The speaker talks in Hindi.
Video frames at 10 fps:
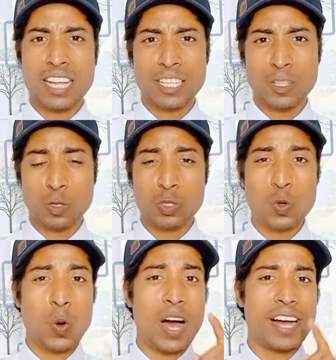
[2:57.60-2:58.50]
ही दोस्तों
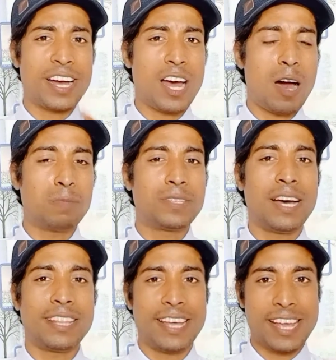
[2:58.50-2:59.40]
अगर आप
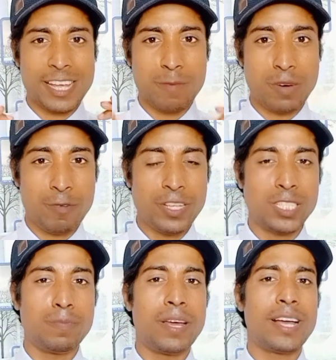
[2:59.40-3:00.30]
चाहते हैं कि भविष्य
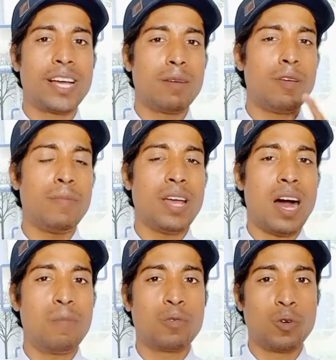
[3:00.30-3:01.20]
में कभी भी
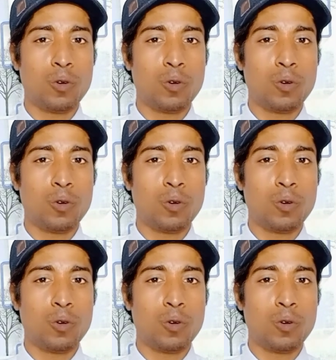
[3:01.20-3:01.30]
आपको